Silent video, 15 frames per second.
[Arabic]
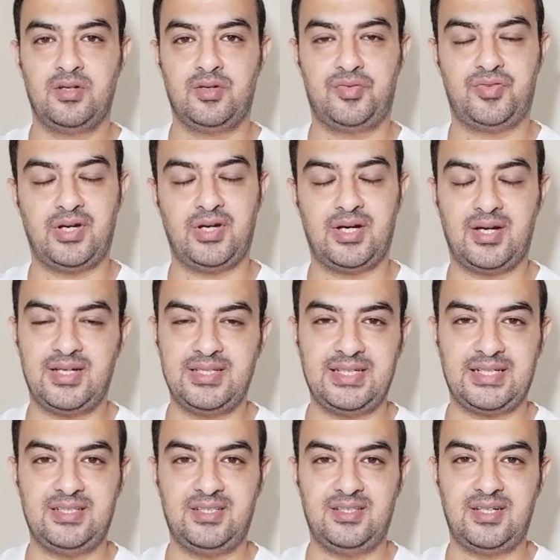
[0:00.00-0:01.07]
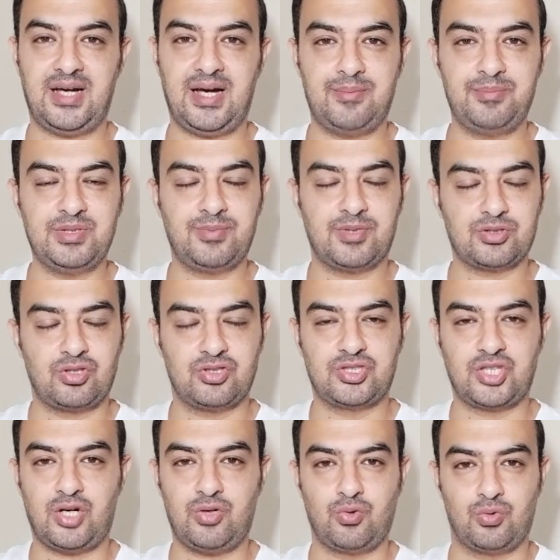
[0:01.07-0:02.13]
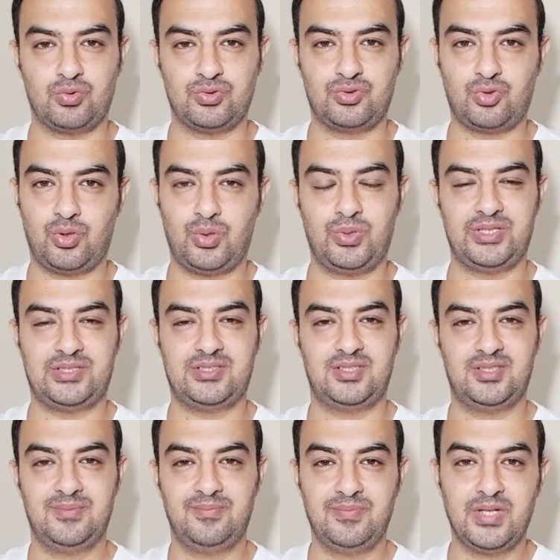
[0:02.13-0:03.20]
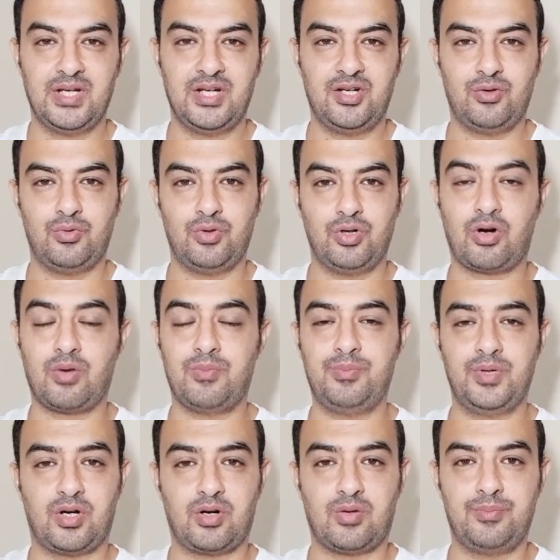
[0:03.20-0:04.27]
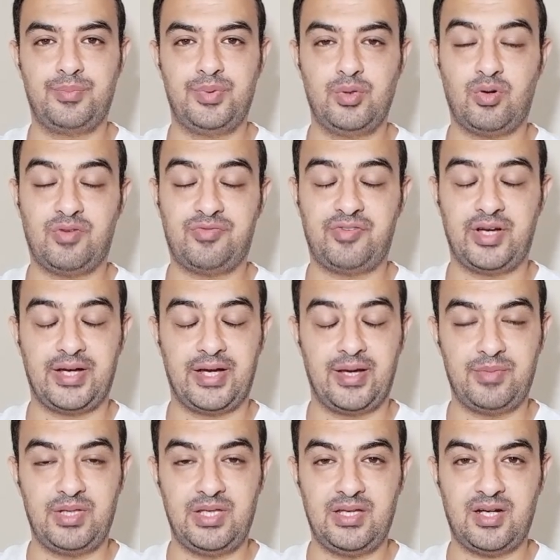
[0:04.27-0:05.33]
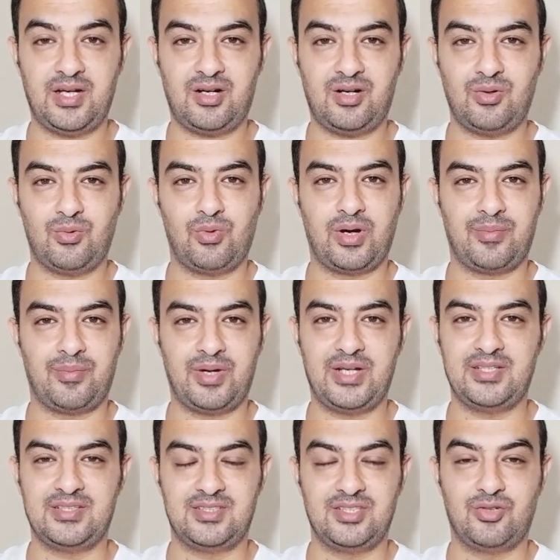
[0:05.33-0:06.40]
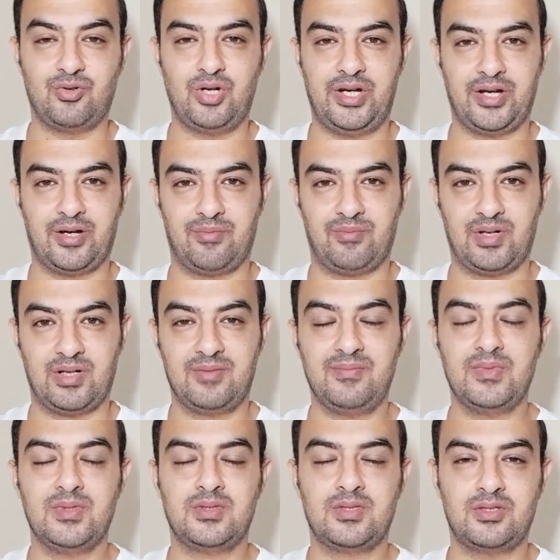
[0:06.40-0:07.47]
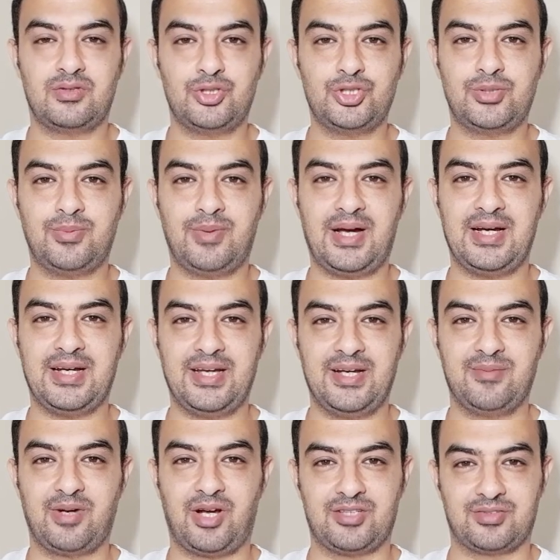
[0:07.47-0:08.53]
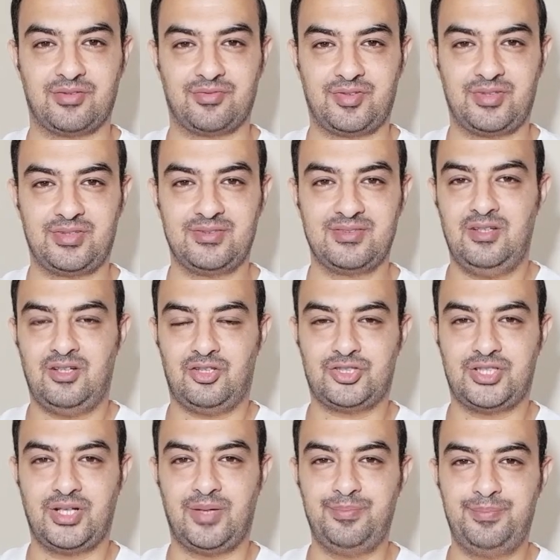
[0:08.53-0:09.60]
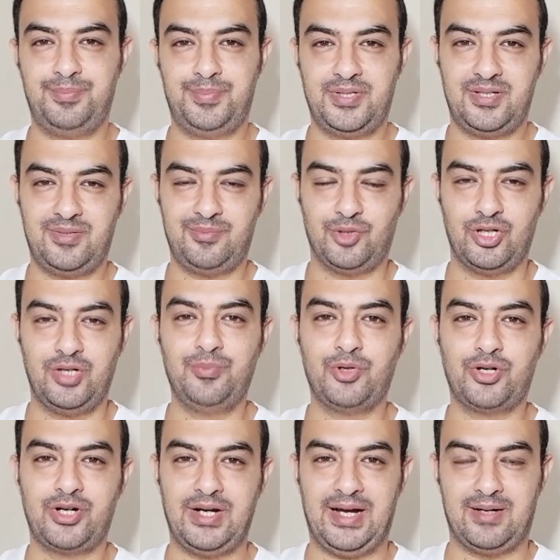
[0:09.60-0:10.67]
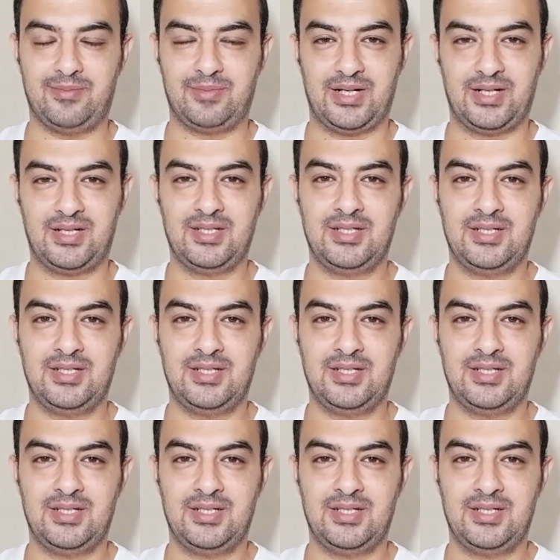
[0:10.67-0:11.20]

فيعني حبيت برضه انصحكم انتوا اخواتي ويا رب يا رب يوفق الجميع وكمان يديكوا الحكمه نخش بقى على الجانب العاطفي عزاب مواليد برج الحمل